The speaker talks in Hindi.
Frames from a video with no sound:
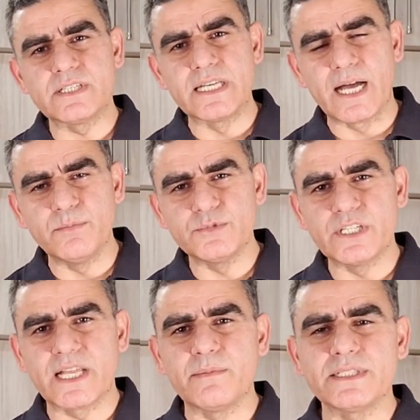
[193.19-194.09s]
ग्राम
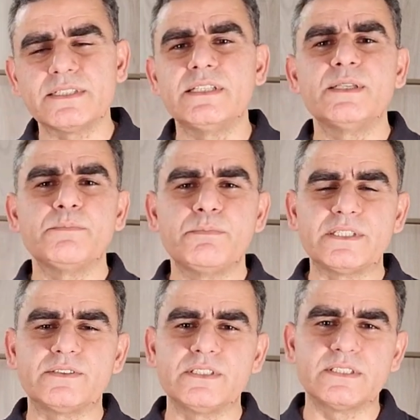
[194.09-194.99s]
जटामासी
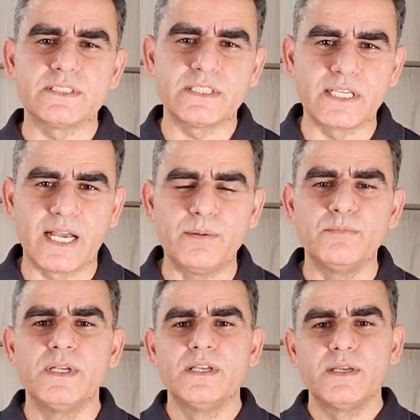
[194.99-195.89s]
25
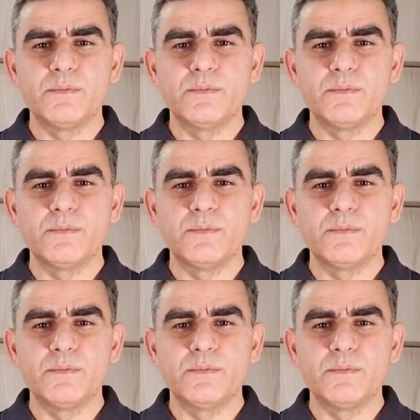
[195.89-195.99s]
ग्राम